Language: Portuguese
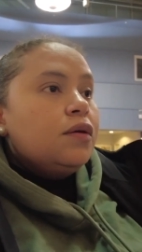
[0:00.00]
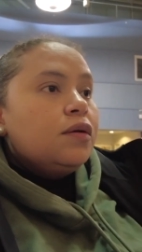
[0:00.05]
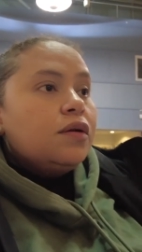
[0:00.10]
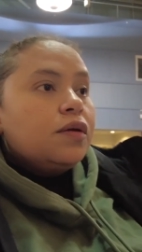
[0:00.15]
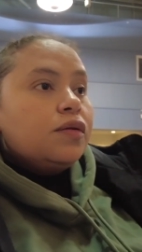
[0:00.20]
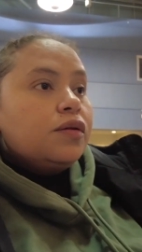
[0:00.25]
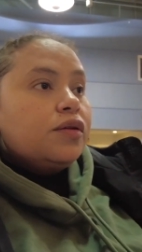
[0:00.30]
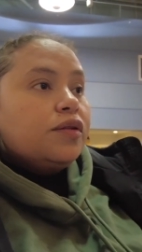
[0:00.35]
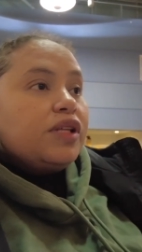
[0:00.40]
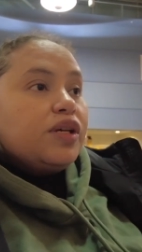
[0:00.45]

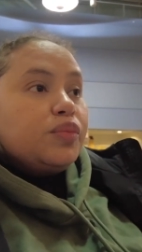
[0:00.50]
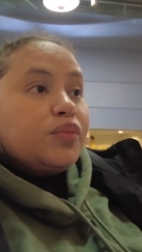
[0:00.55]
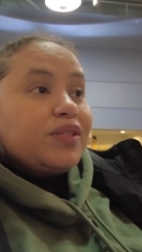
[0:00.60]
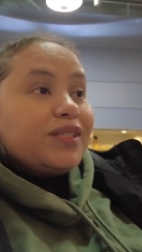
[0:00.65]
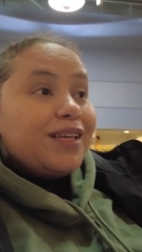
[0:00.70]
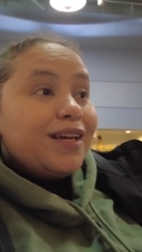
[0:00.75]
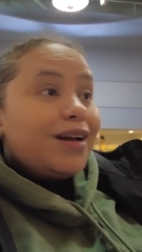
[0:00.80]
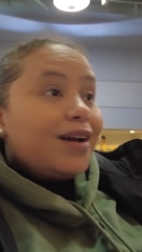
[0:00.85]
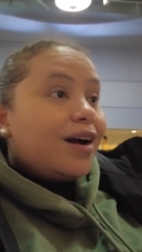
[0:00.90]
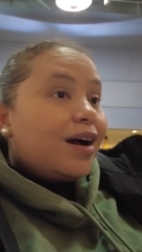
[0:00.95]
Não deu tempo de
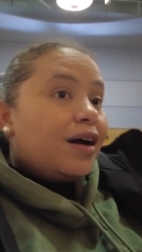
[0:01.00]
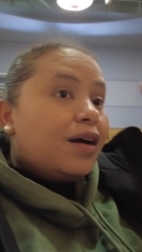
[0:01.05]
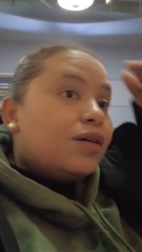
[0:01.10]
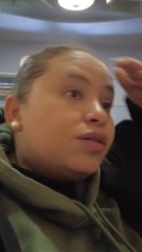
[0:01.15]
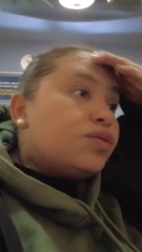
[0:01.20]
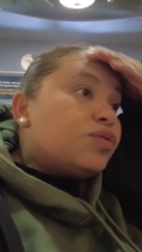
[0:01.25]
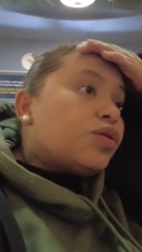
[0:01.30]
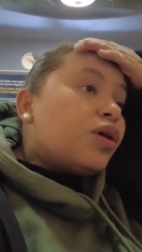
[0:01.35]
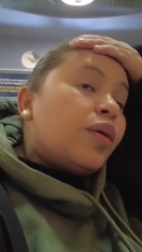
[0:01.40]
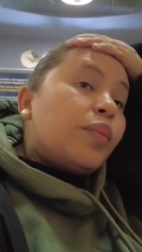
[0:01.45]
secar.
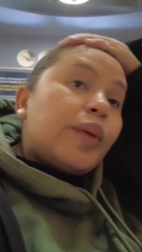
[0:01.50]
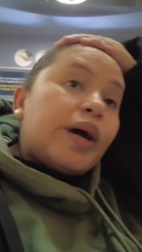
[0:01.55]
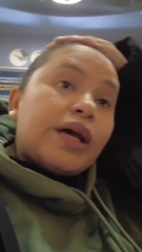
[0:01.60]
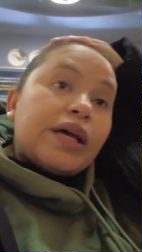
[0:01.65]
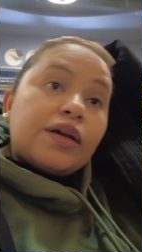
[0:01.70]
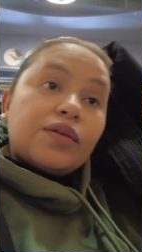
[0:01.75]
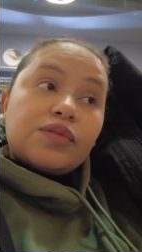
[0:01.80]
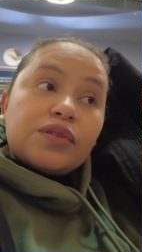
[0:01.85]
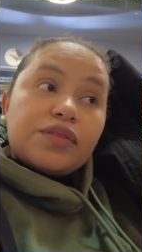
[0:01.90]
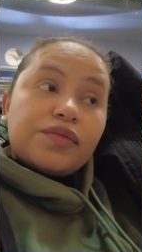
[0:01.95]
Eu só
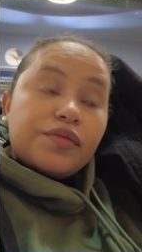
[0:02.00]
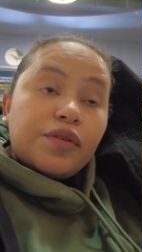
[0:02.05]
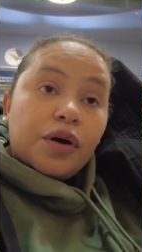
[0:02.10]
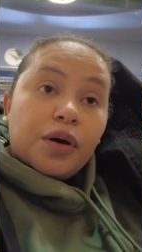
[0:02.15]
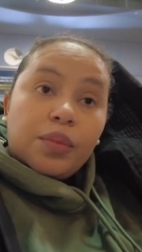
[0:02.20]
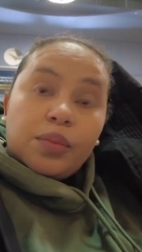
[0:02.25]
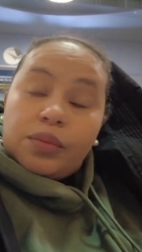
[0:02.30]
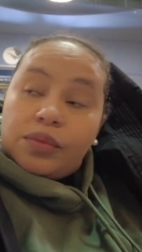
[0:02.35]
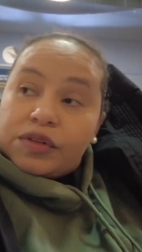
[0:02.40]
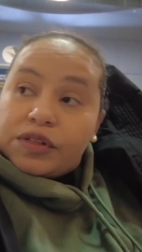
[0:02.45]
amarrei e disse,
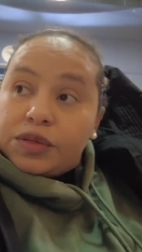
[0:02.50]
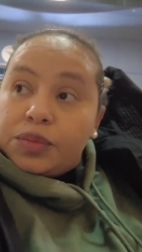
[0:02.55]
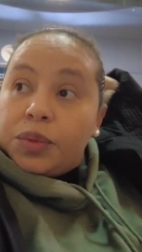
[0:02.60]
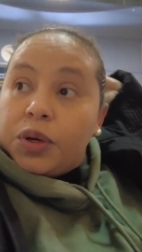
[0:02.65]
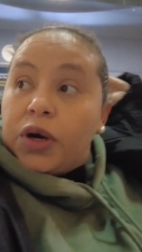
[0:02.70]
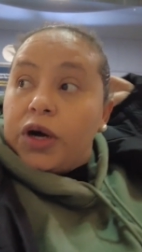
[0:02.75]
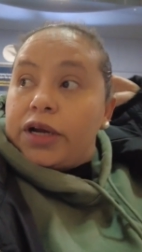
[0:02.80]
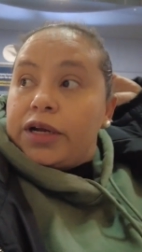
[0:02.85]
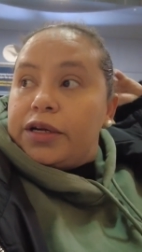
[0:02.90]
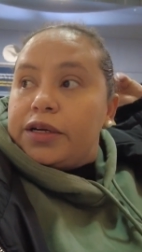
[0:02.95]
vamos,
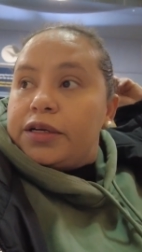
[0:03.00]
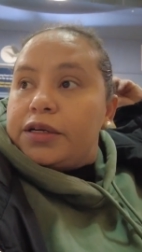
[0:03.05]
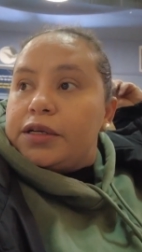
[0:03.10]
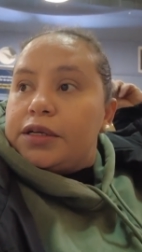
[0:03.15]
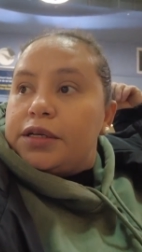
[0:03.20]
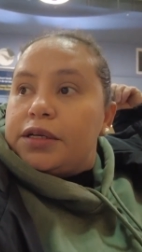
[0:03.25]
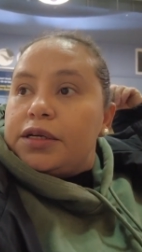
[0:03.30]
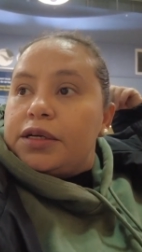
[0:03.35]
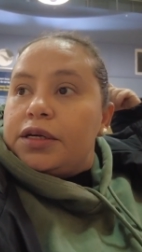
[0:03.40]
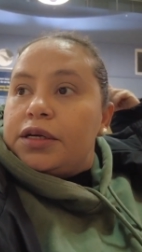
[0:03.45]
embora.
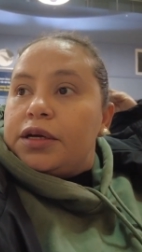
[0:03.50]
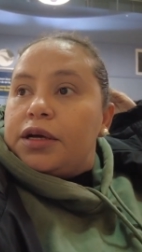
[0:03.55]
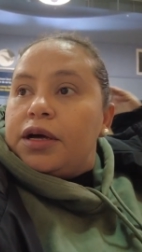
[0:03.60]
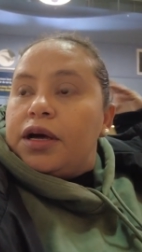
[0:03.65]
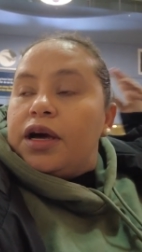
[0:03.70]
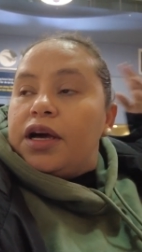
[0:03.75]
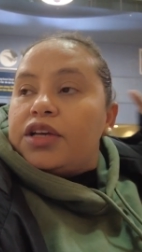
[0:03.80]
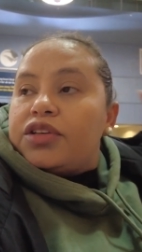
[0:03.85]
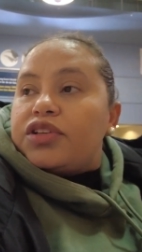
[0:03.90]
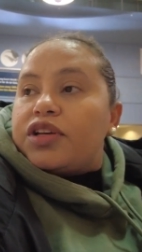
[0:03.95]

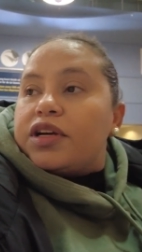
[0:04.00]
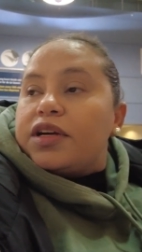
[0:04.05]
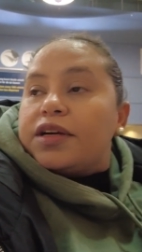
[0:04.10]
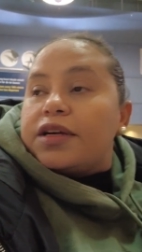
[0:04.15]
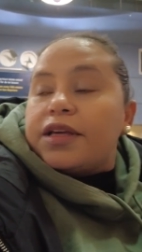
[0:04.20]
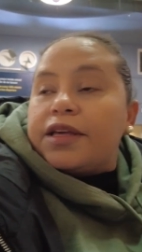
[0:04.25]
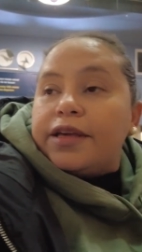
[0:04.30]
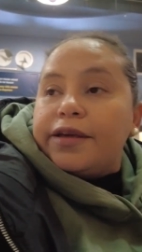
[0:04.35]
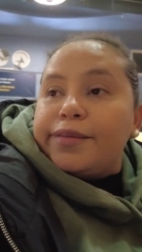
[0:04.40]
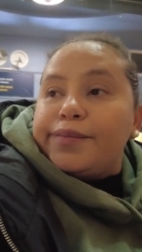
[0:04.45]
Aí chega
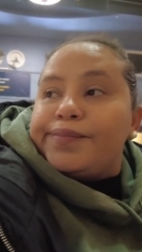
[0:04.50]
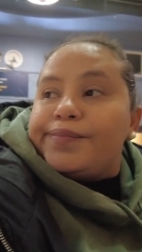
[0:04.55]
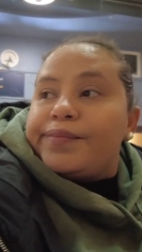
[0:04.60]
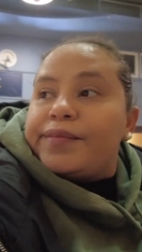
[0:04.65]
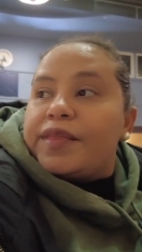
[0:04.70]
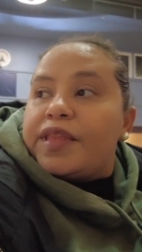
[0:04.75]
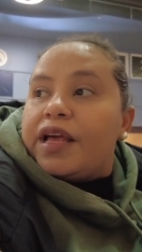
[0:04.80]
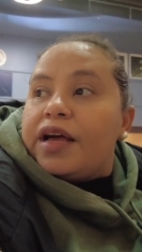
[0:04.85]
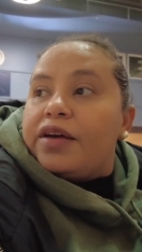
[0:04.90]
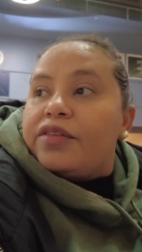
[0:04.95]
aqui,
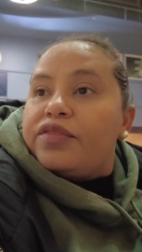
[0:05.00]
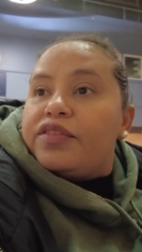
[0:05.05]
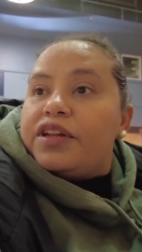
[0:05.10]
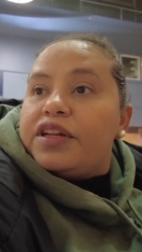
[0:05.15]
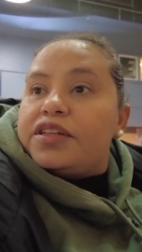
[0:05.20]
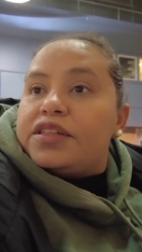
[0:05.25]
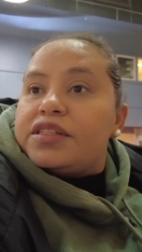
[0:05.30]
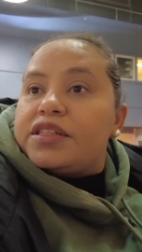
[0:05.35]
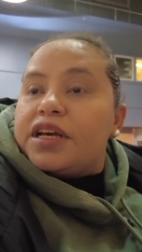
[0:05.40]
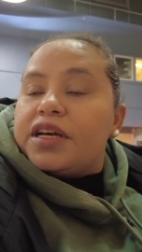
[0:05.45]
tá a
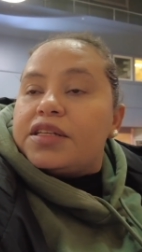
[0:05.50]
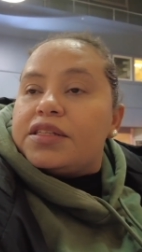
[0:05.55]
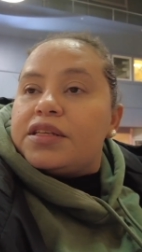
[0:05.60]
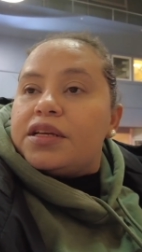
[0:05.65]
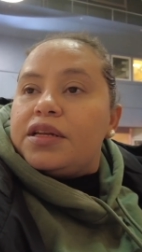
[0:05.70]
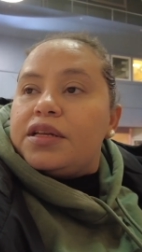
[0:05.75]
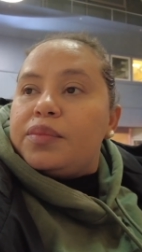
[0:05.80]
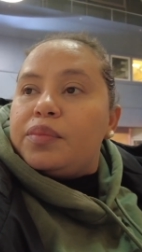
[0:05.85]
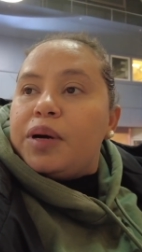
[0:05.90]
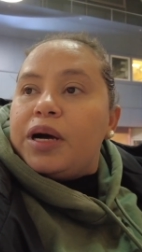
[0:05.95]
fila de táxi
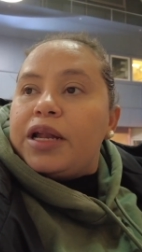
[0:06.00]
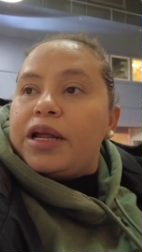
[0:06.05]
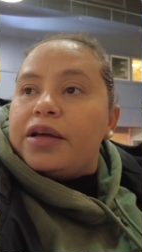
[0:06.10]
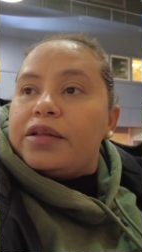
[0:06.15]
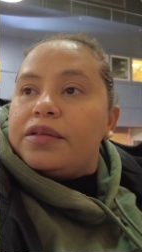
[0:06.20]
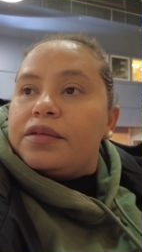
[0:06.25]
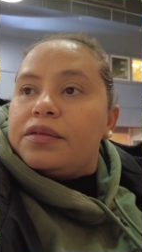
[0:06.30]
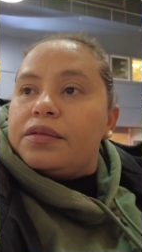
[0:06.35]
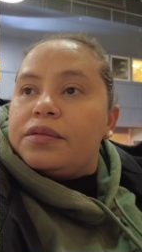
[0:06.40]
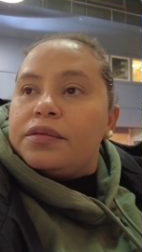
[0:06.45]
ali
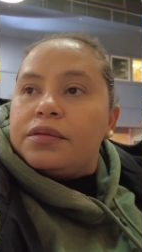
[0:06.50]
parado.